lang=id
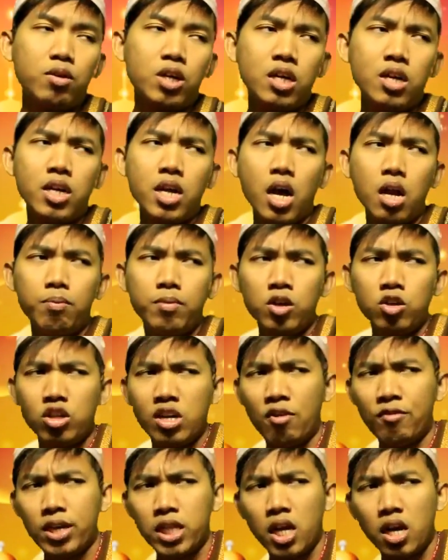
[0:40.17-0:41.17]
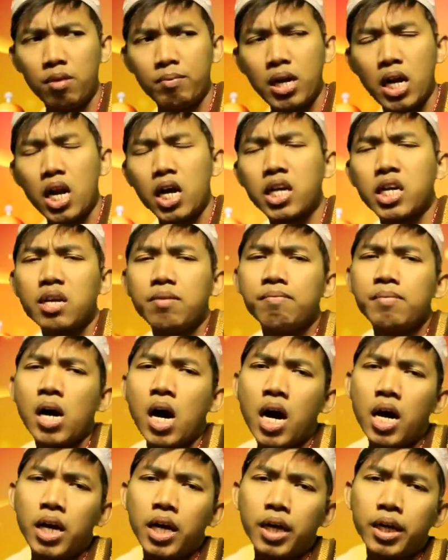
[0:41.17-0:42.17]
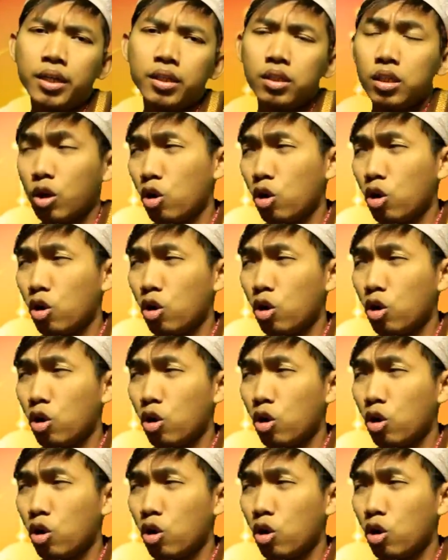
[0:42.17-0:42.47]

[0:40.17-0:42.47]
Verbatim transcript: tahlilan solawatan manakiban